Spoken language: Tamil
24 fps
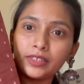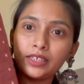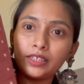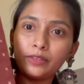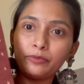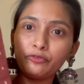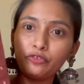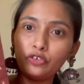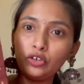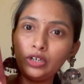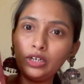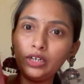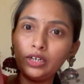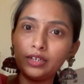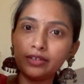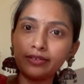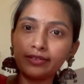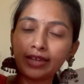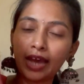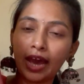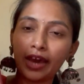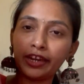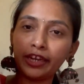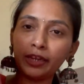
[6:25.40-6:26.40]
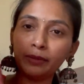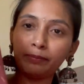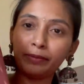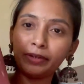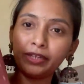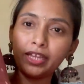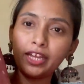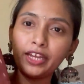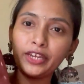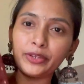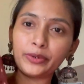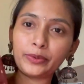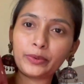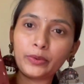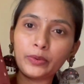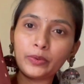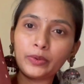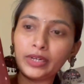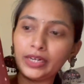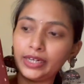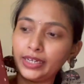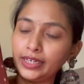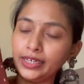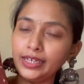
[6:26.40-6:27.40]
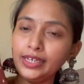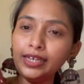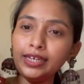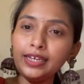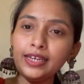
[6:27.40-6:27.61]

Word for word: ஃபுல் uh, சாரி இப்படி தான் இருக்கும் உங்களுக்கு